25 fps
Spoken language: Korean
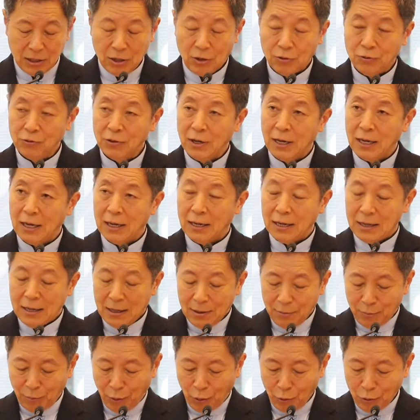더구나
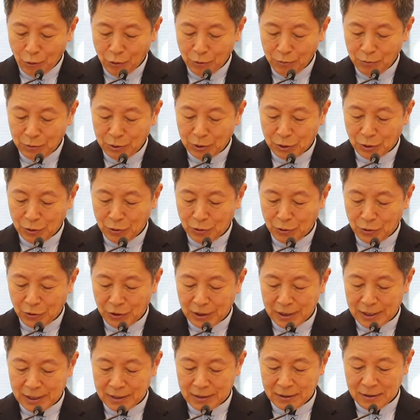복음
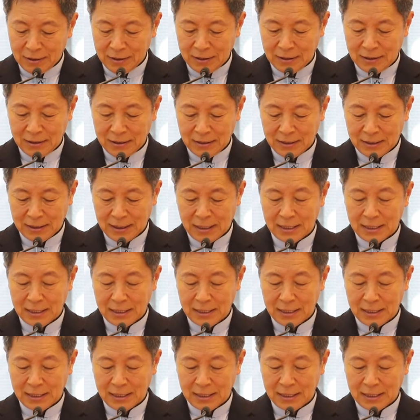전도의 길을